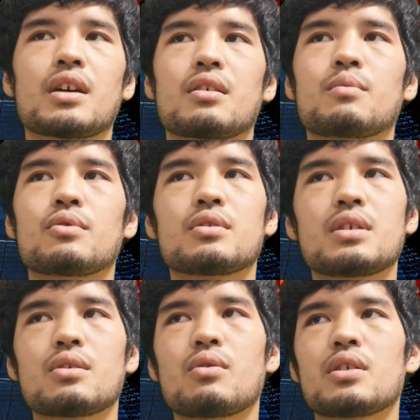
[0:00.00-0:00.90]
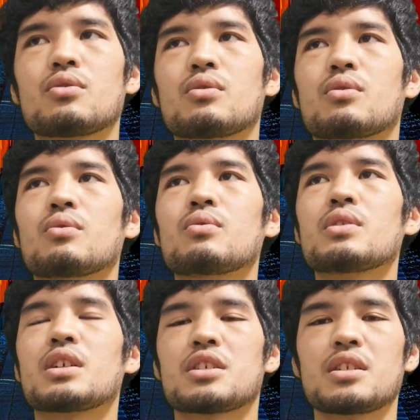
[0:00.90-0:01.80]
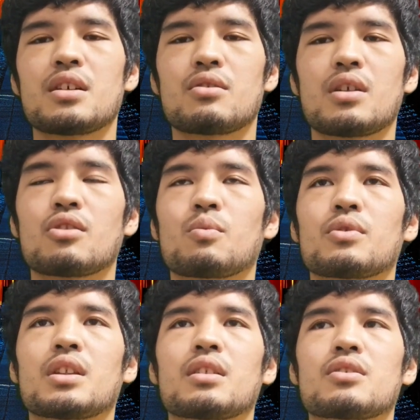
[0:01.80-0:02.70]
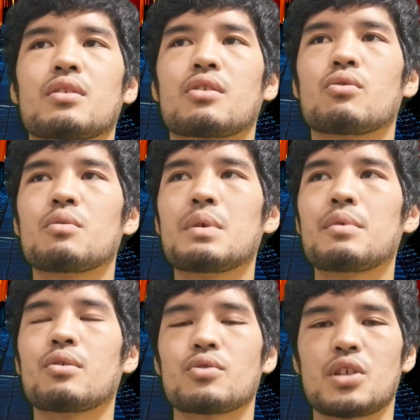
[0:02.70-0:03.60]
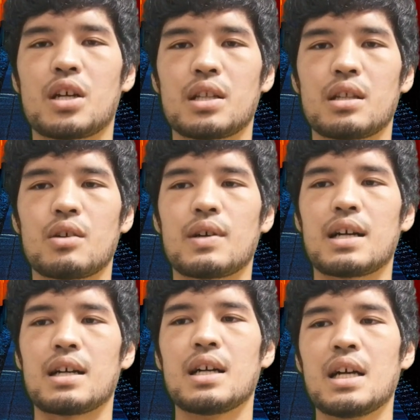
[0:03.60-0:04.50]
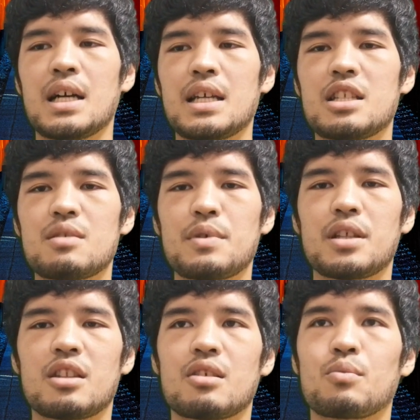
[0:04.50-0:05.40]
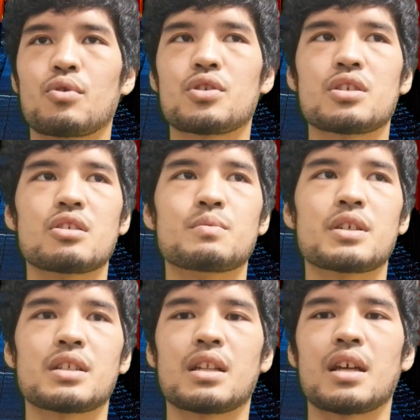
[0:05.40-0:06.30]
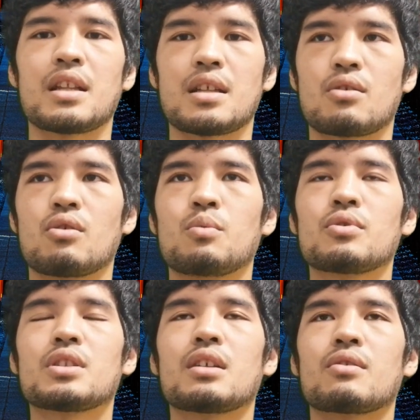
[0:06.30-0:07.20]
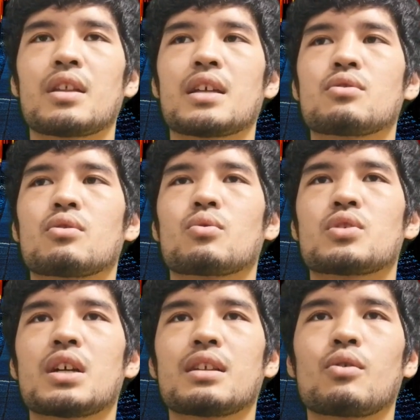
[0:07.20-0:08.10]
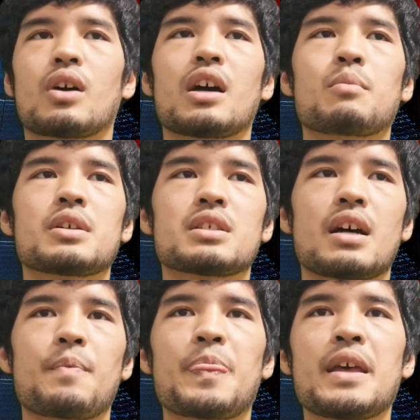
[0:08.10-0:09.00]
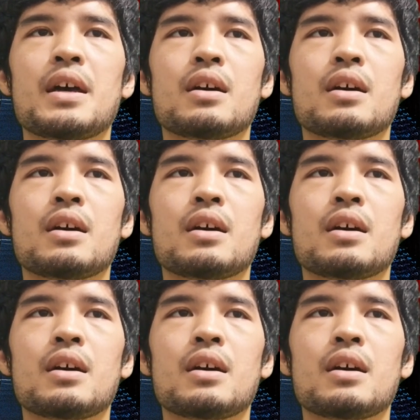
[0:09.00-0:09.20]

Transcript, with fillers: で、僕はこれちょっとどうにかしないとなと思ったんですよね。このままの教え方では、いつまで経ってもボクシングが上手くならないなと思ったので、ちょっと教え方を変えました。